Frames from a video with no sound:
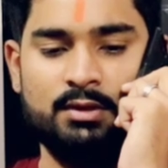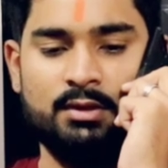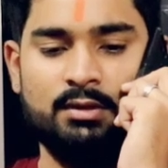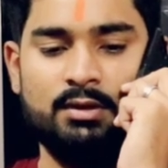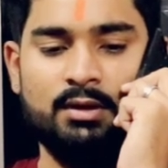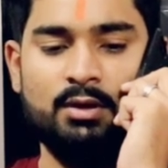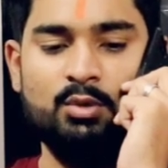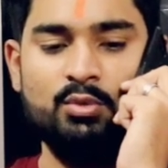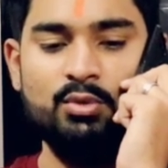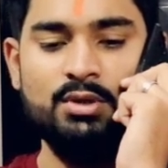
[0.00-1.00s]

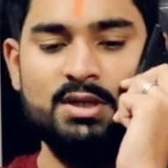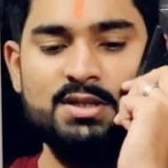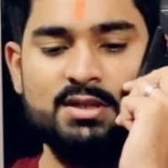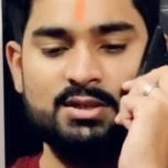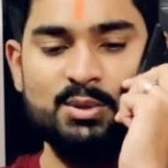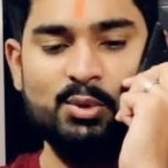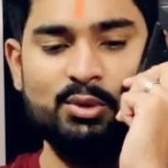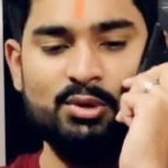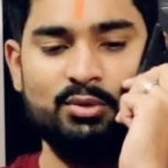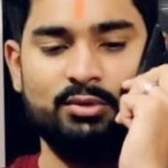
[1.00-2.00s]
हाँ, झूठ नहीं सच
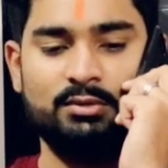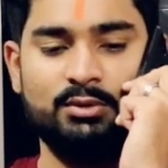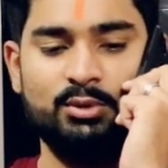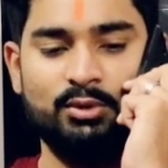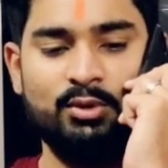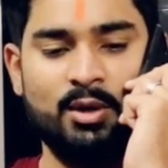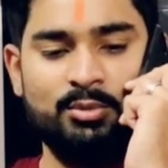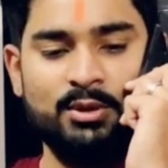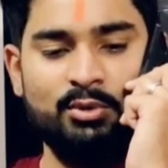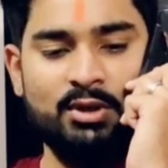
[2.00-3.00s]
बोल लो झूठ तो
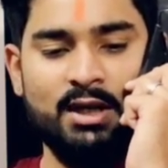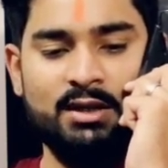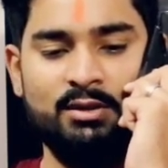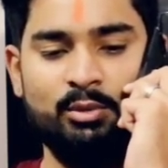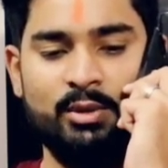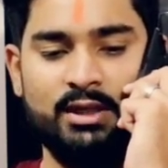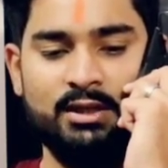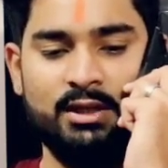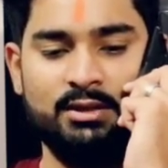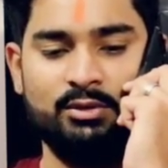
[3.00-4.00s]
कब से बोले आ रही है तुम है
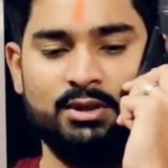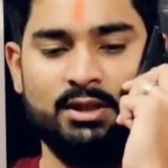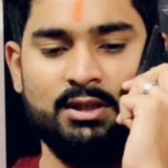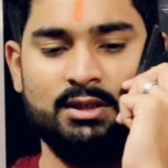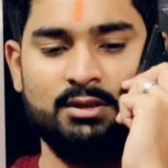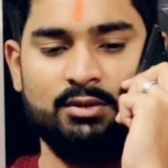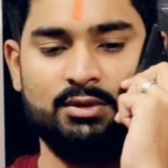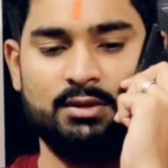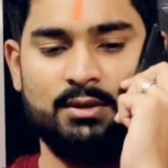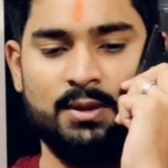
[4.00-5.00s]
ही नहीं ऐसा कुछ है ही नहीं ऐसा
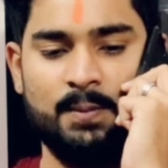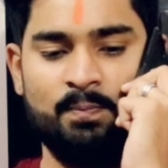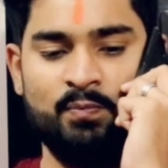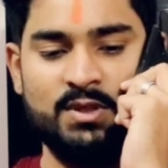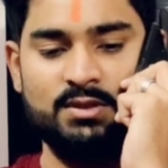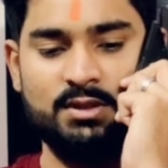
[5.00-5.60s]
कुछ